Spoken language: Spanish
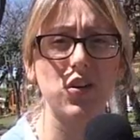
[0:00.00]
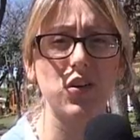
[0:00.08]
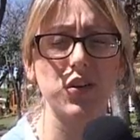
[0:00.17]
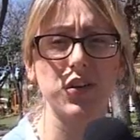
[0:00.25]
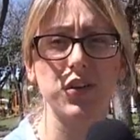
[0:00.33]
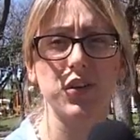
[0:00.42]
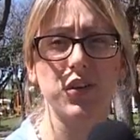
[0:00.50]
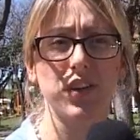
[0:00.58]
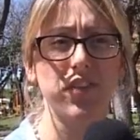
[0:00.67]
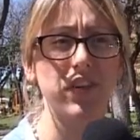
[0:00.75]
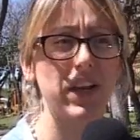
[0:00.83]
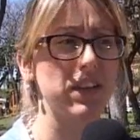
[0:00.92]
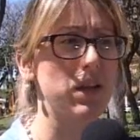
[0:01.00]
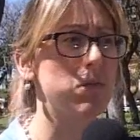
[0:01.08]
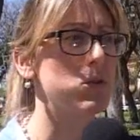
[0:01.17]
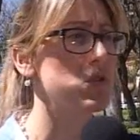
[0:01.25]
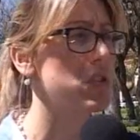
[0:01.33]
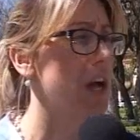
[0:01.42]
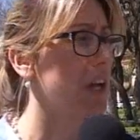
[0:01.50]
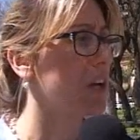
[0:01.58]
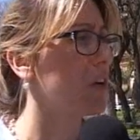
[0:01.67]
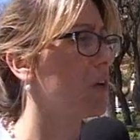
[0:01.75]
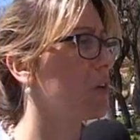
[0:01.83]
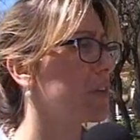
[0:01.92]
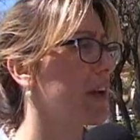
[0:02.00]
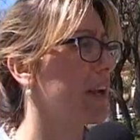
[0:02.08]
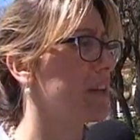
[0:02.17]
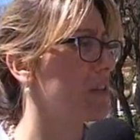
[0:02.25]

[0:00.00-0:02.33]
con diferentes mosaicos que